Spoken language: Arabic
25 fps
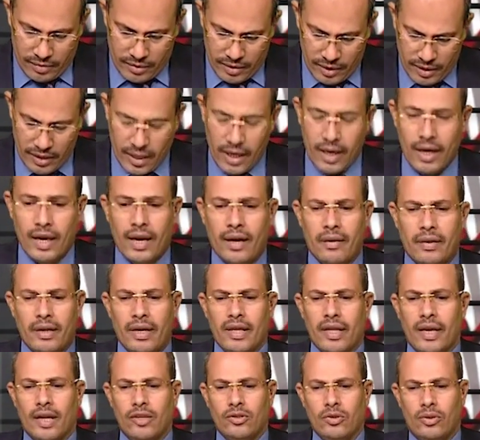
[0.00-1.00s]
انا لله
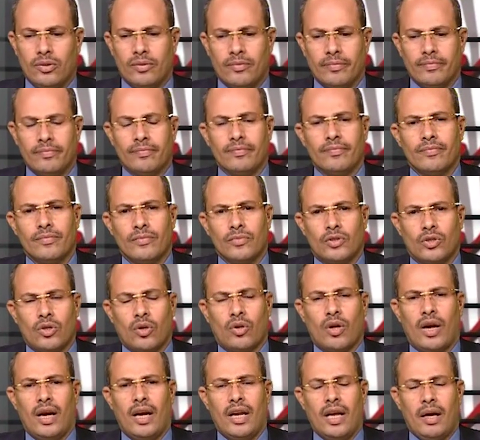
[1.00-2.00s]
وانا راجعون
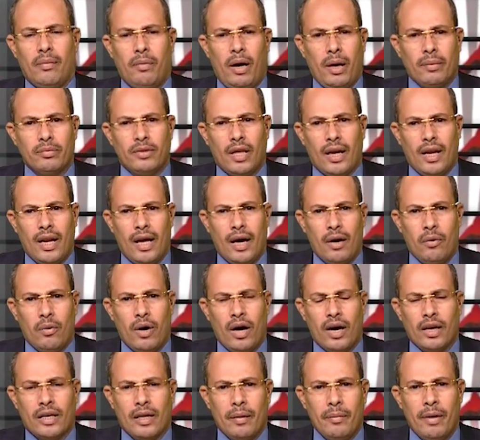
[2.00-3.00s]
شكرا يا ام عبد الله
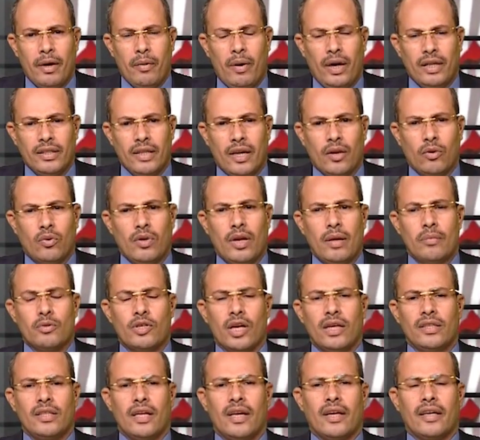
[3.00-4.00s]
وكما وعدنا كل
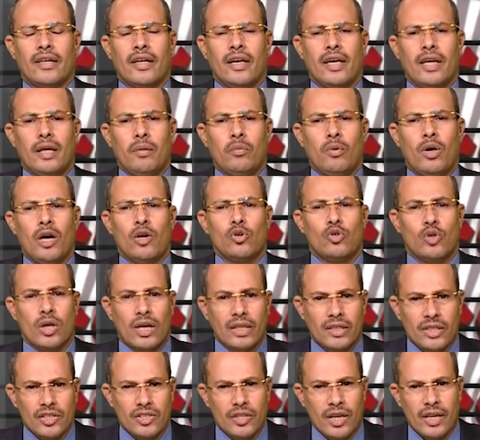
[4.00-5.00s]
المشاهدين الاكارم
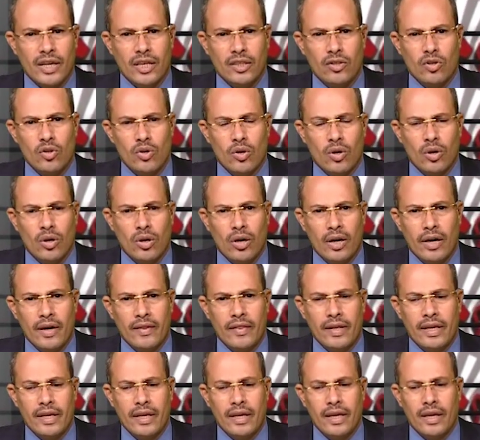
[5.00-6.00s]
واسره الشهيد انه
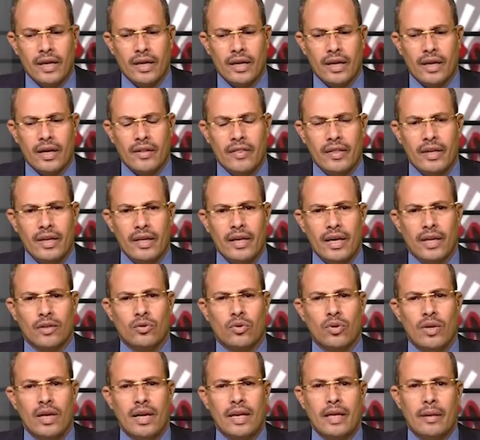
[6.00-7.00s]
هذه قضيه
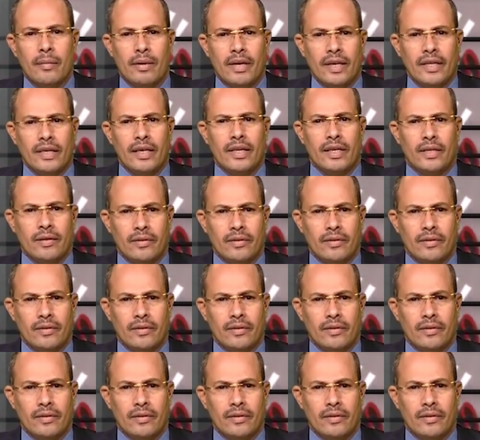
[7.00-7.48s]
كل اليمنيين